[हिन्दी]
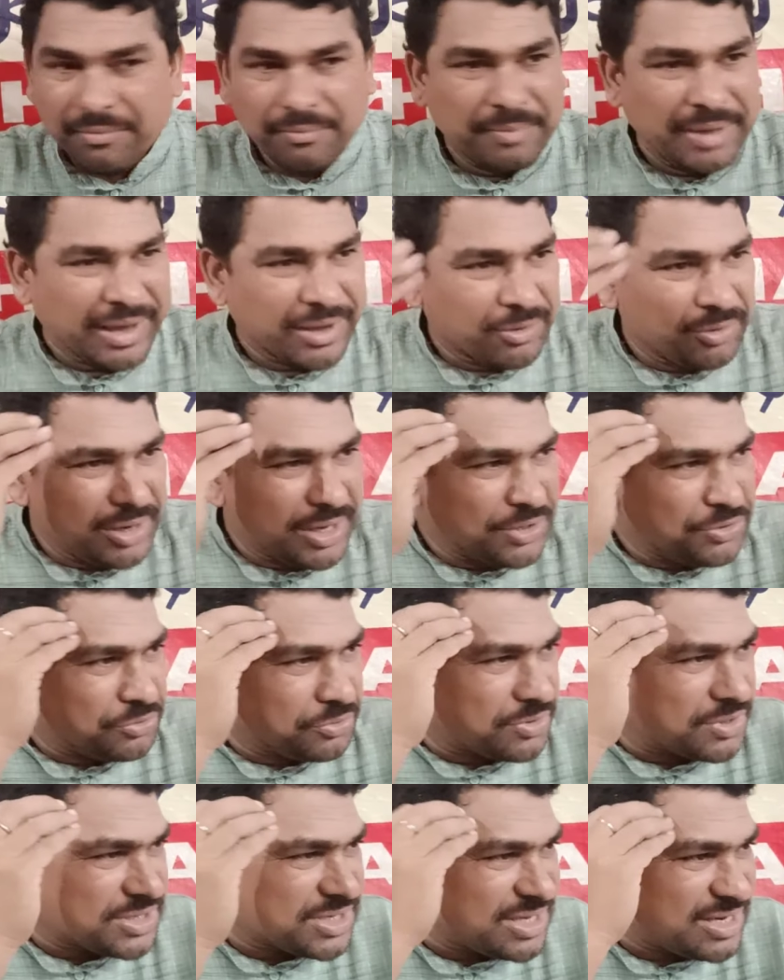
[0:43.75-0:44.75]
मैकुल
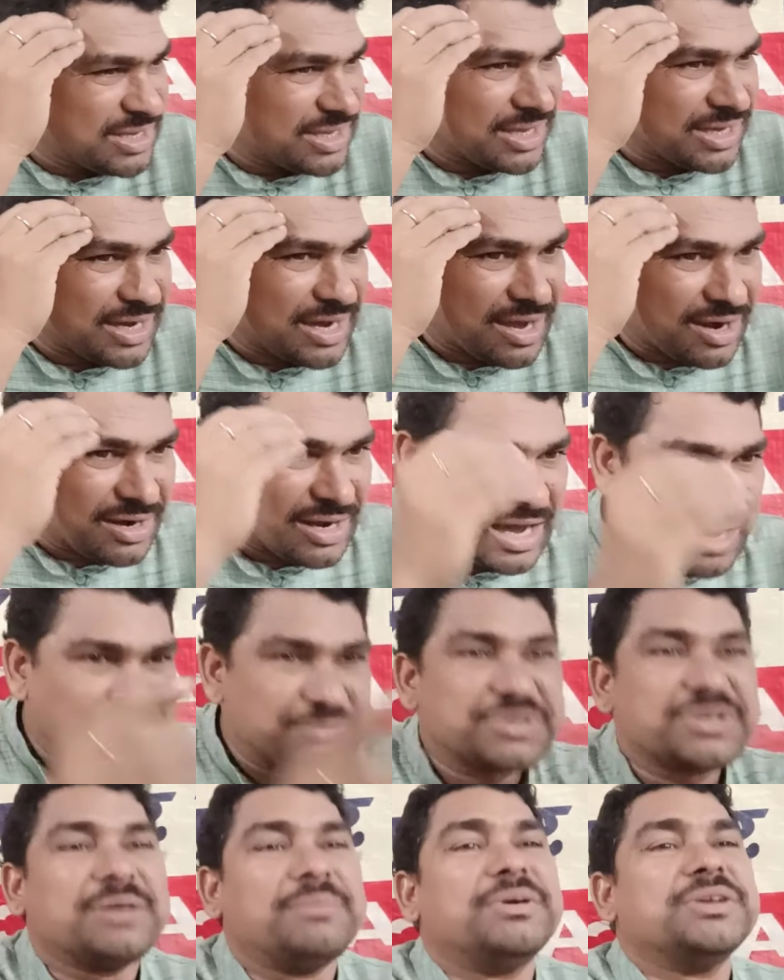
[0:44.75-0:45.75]
एजुकेशन के कारण आप
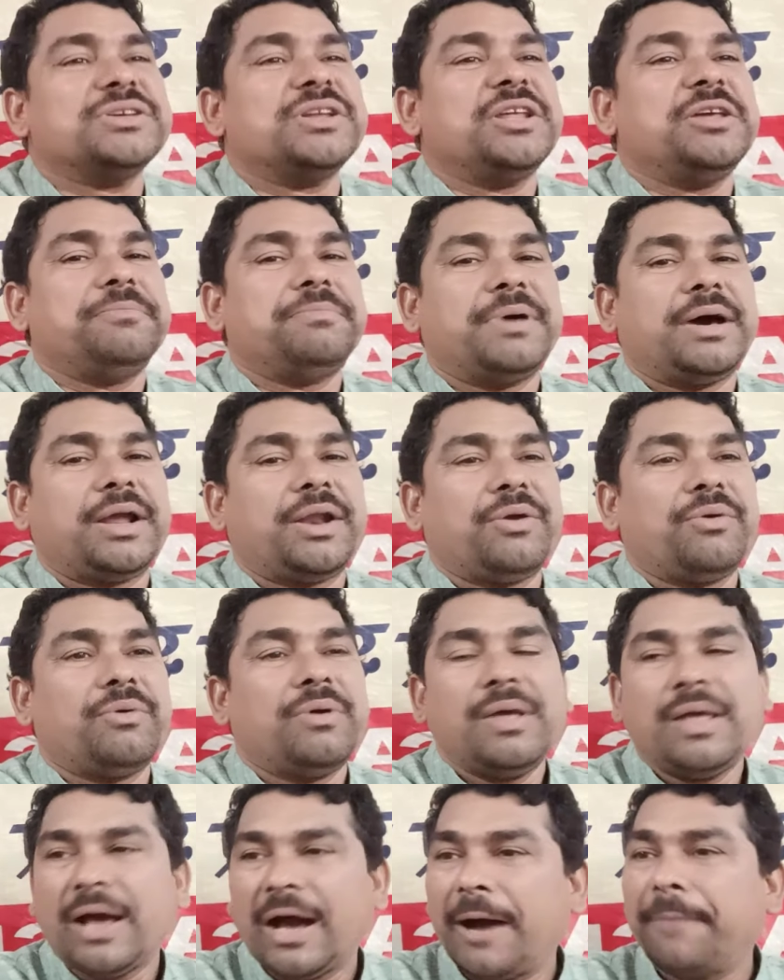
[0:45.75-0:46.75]
समझ नहीं पा रहे हो
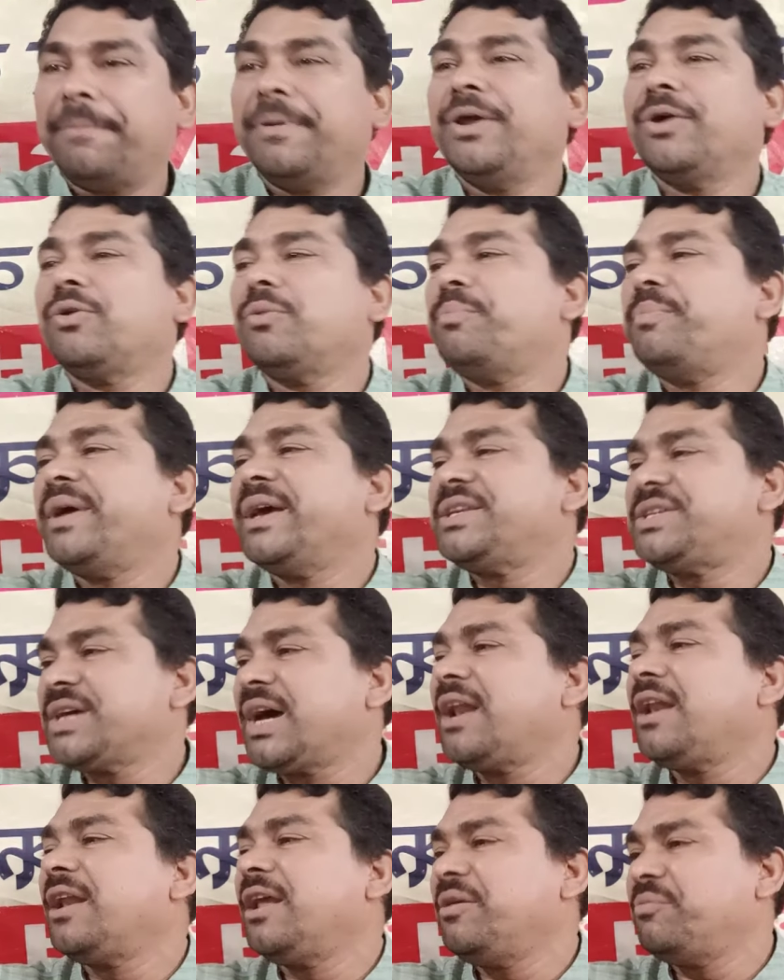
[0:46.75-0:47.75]
अपने को
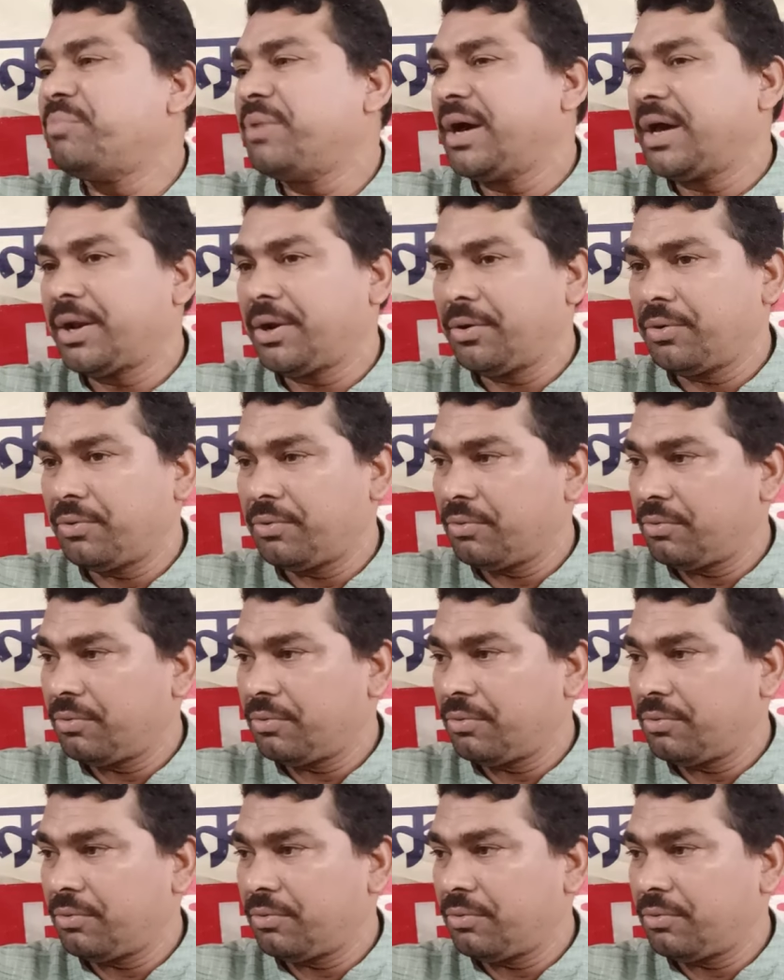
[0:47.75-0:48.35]
पहचान नहीं पा रहे हो